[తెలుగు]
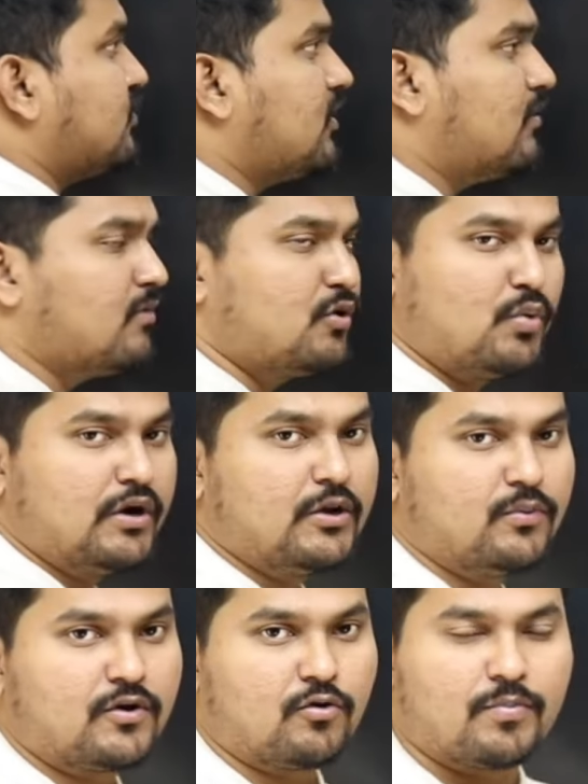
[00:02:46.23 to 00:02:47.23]
క్వశ్చన్ నెంబర్
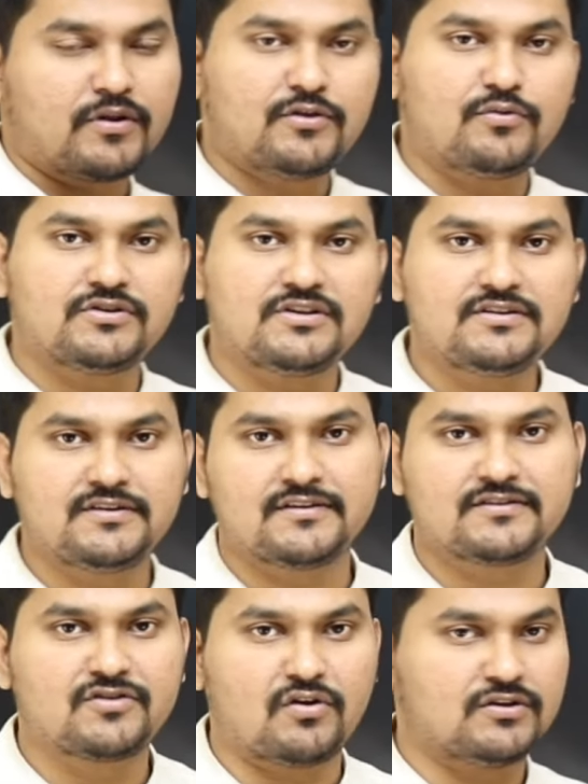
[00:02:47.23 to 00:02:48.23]
ట్వంటీ వరకు ప్రతి క్వశ్చన్
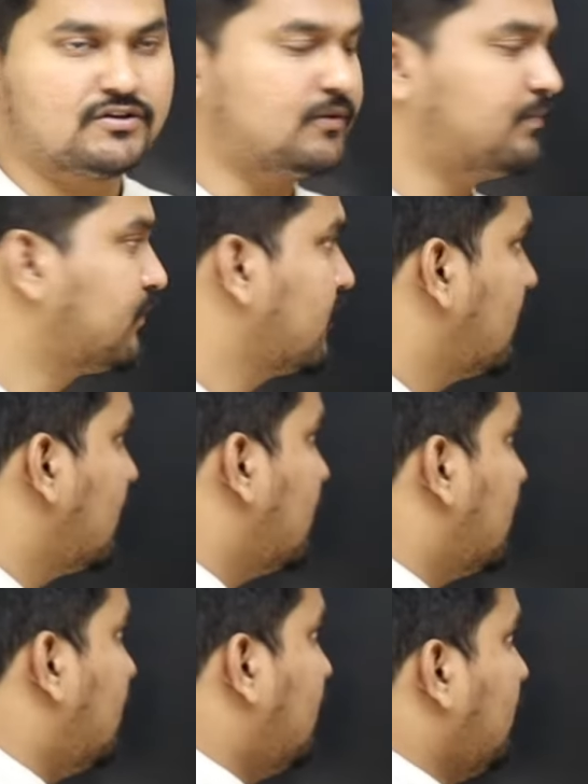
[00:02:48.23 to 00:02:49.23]
సీరియస్ సాల్వ్ చేద్దాం
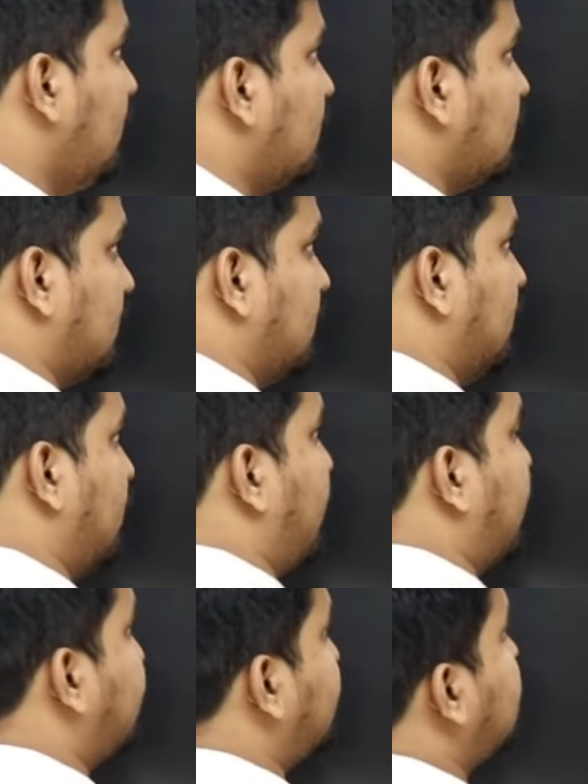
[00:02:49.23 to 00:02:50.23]

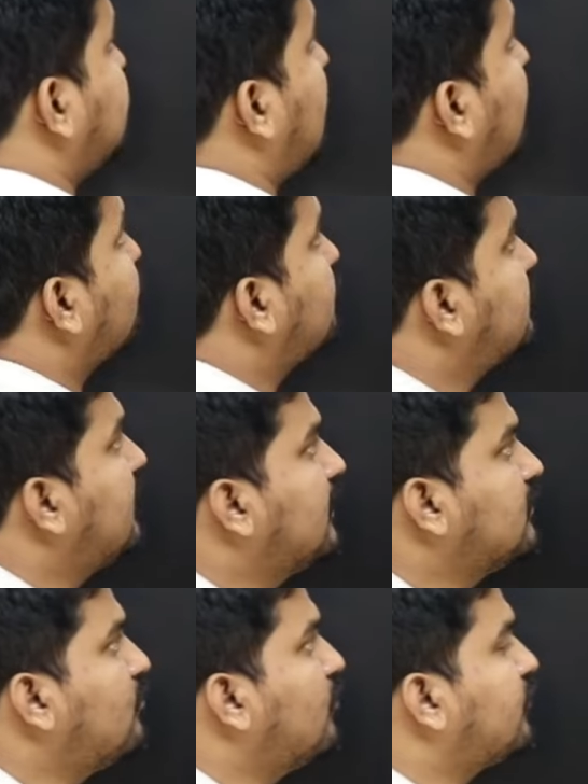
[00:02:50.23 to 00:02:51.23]
ఫస్ట్ క్వశ్చన్ స్టార్ట్ అవుతుంది
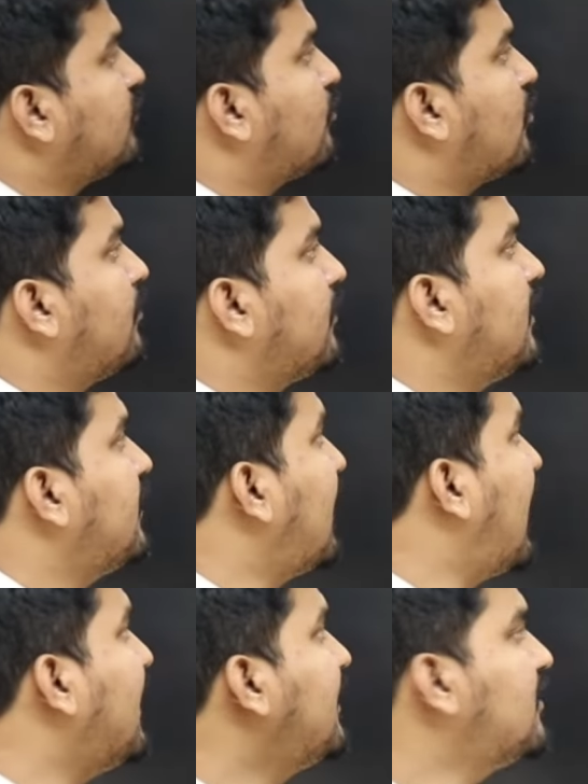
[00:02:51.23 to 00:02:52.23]
సెలెక్ట్ ద మోస్ట్ అప్రోప్రియేట్
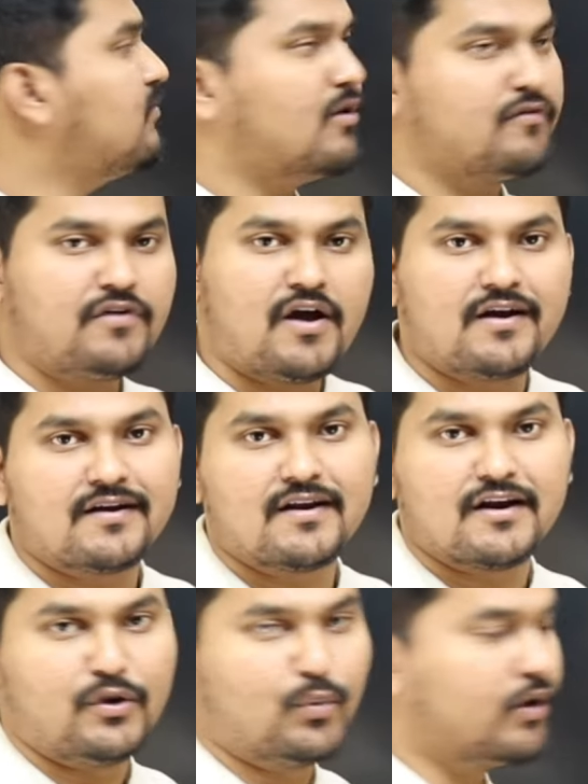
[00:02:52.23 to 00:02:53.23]
యాంటనిమ్ ఆఫ్ ద
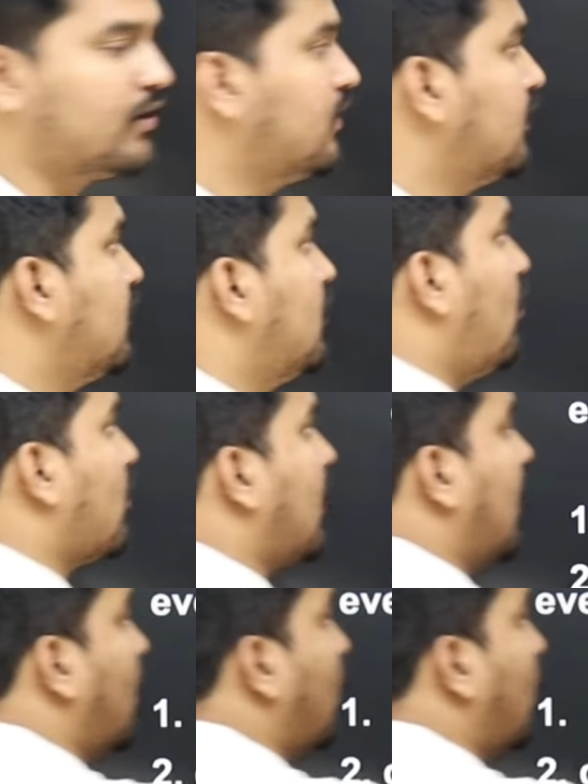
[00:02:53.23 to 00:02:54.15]
అండర్లైన్డ్ వర్డ్ ఒక